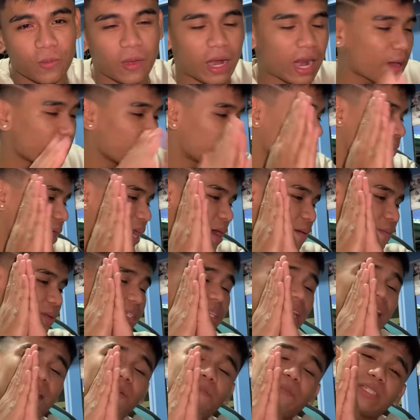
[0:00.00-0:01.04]
maraming maraming
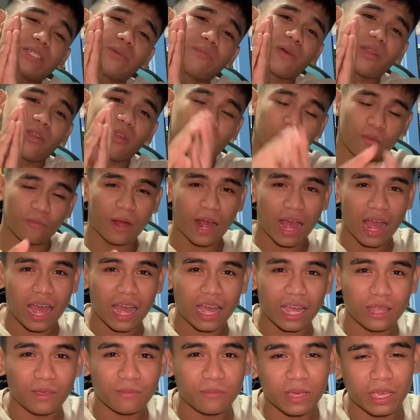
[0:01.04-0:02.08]
salamat sa panonood mga
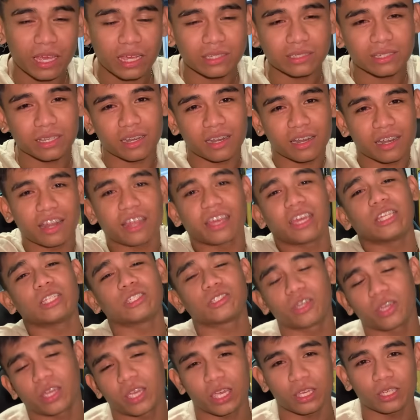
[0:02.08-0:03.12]
kaibigan. Sana
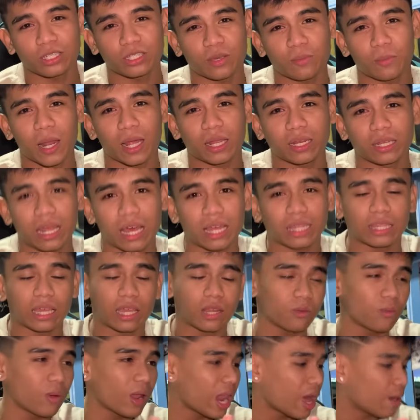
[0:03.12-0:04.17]
nag-enjoy kayo sa vlog
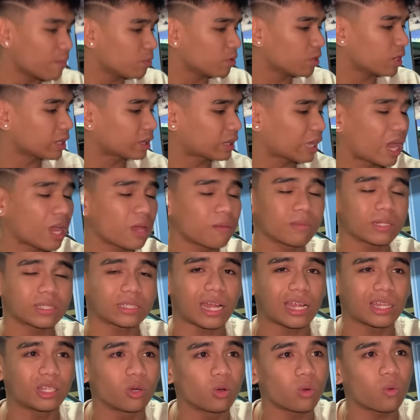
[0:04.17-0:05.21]
natin. Wala muna tayong
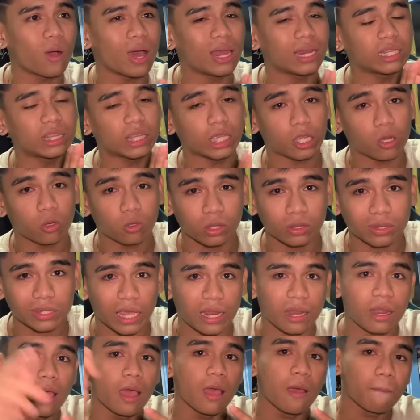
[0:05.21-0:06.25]
masyadong quality
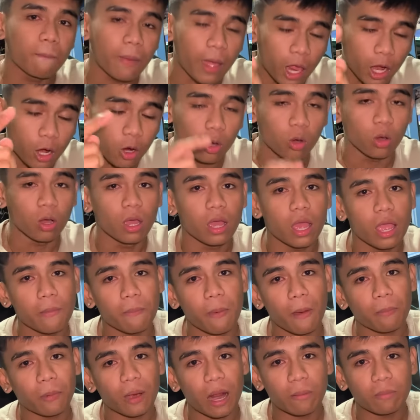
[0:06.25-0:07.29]
content. Pero,
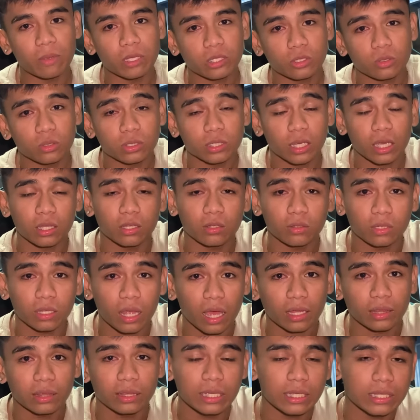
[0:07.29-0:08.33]
ipapromise ko sa inyo
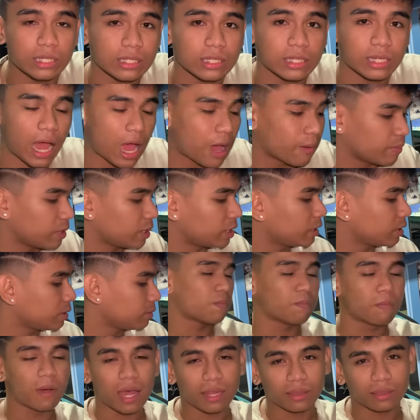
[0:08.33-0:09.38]
na this coming
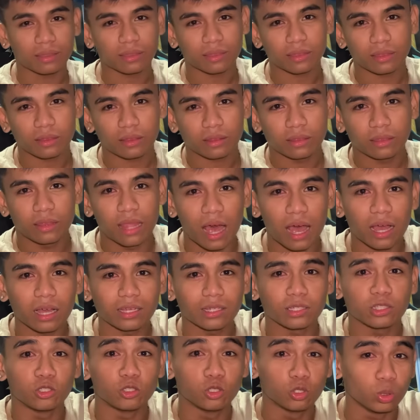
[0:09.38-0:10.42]
month ng
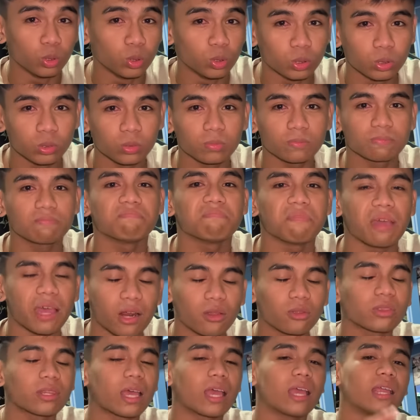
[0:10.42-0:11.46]
June
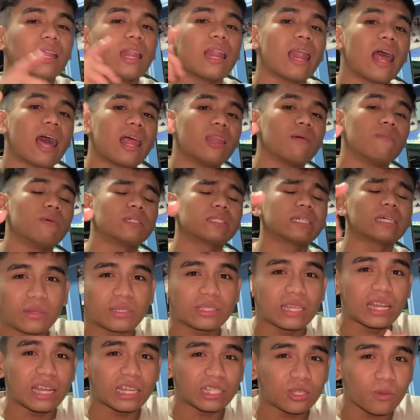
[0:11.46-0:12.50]
ilalabas. At
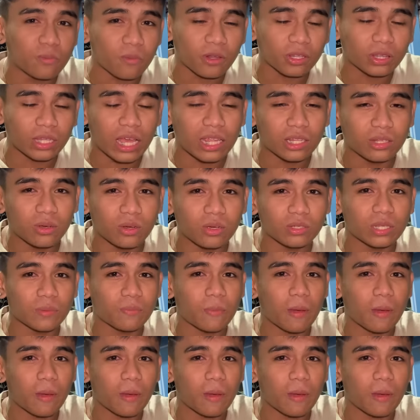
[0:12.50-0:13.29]
sana suportahan nyo ako sa